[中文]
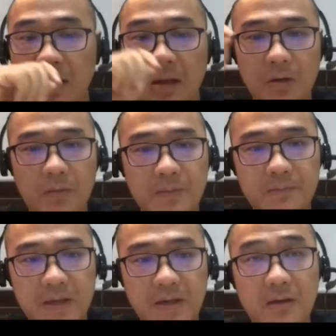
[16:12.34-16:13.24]
我们
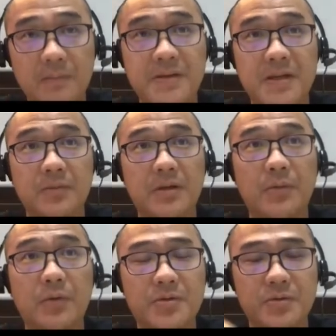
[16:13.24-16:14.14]
每个 PM 他
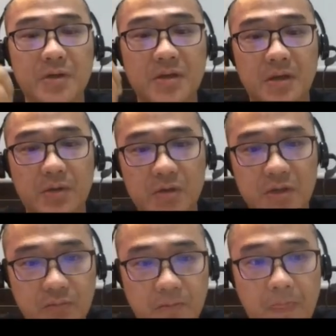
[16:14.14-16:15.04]
们会去创建很多
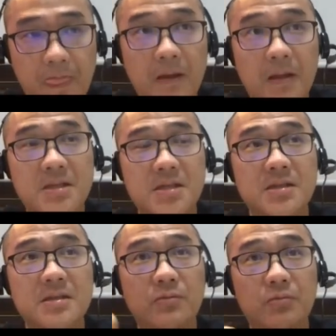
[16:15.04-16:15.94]
任务，那其
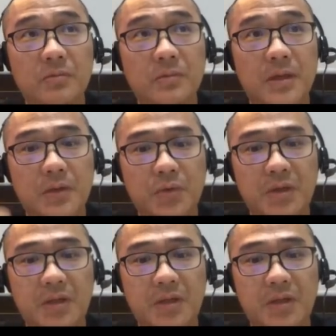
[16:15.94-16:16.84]
实任务它对
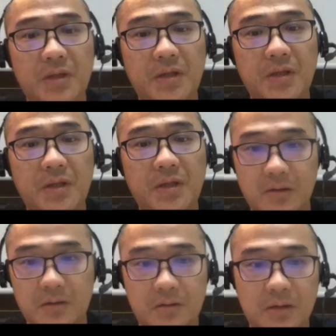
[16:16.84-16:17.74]
应的就是什么？
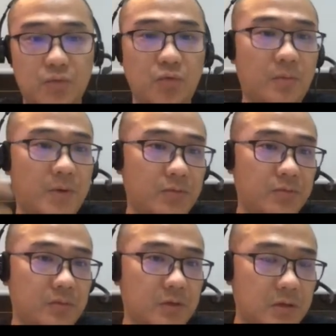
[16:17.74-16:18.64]
那如果我们
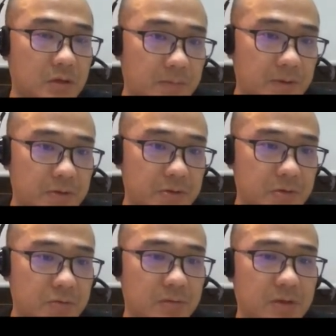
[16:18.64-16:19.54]
用 Topic 去
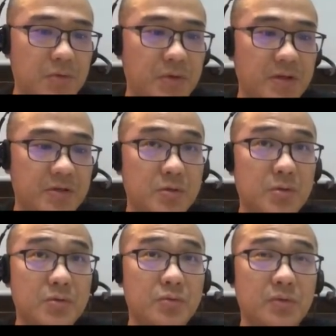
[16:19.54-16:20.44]
存储，那对应的就是
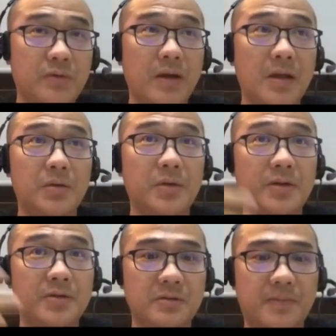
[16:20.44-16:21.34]
存储，对吧？对应
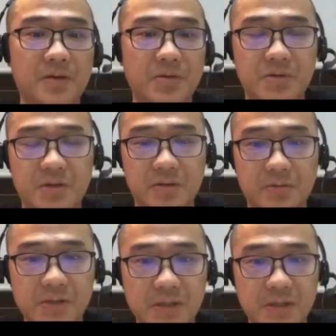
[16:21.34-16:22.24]
的就是 Partition 这个
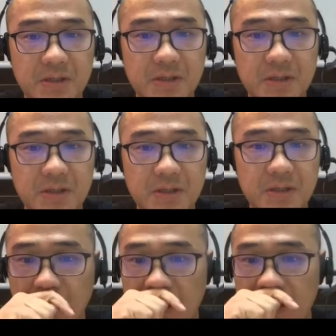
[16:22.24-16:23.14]
东西。那最
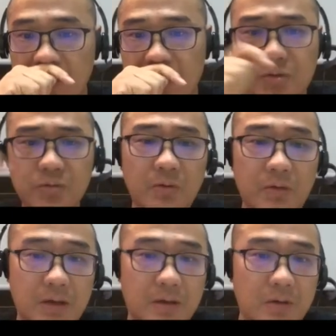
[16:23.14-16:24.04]
终，最终的
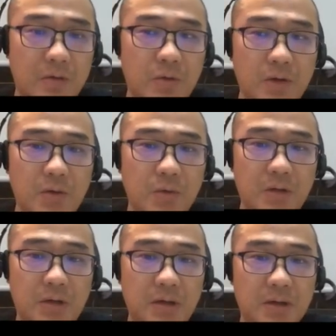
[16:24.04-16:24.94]
话会落
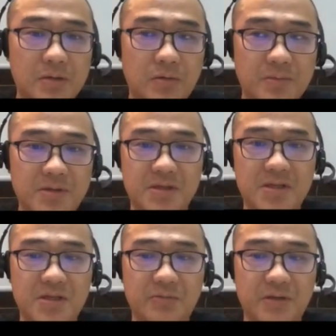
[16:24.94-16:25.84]
到了我们实
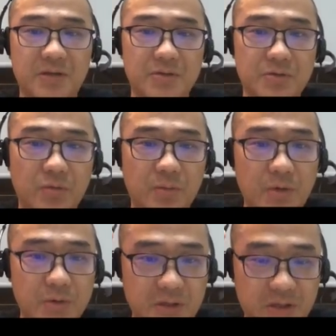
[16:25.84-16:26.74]
际情况下，就是我们
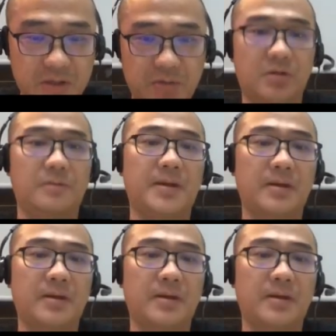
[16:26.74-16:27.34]
会创建很多 Topic。